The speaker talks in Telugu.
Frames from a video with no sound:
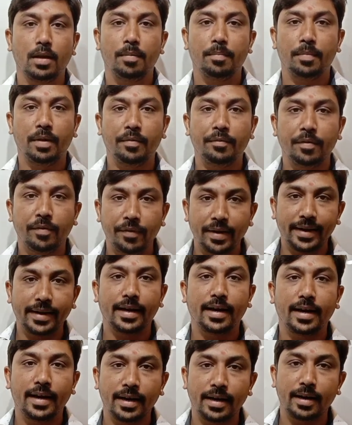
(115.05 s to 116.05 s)
మన వివేక్
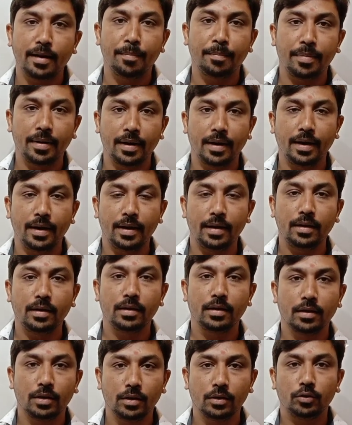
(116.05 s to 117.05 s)
ట్రేడింగ్ కంపెనీ
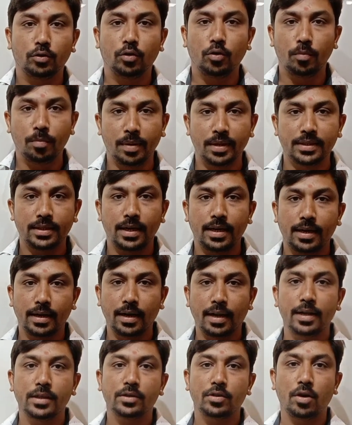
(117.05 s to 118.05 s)
తురు బజార్
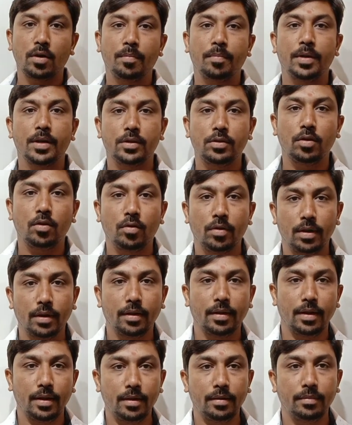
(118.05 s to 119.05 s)
రిలయన్స్ కాంప్లెక్స్లో
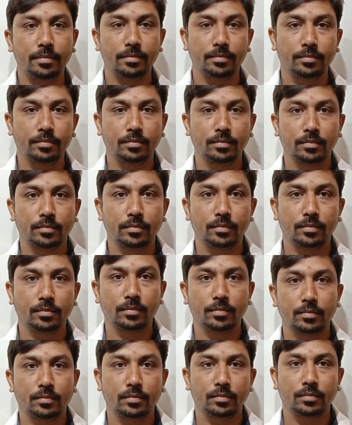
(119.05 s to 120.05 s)
ఉంటుంది షాప్లో
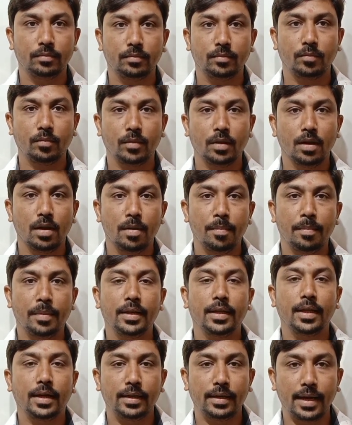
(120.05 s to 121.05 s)
ఏమేమి ఉంటాయి మన
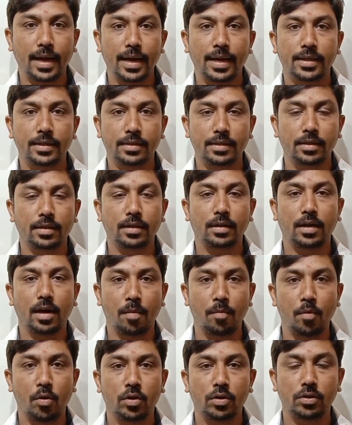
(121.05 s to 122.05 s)
దగ్గర టైల్స్
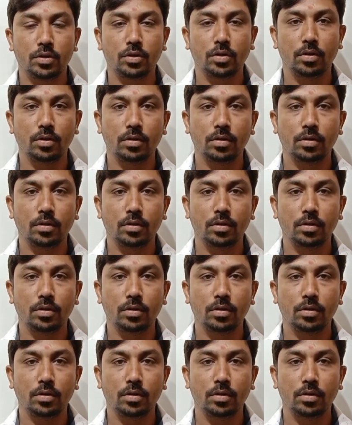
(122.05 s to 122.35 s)
కమోడ్స్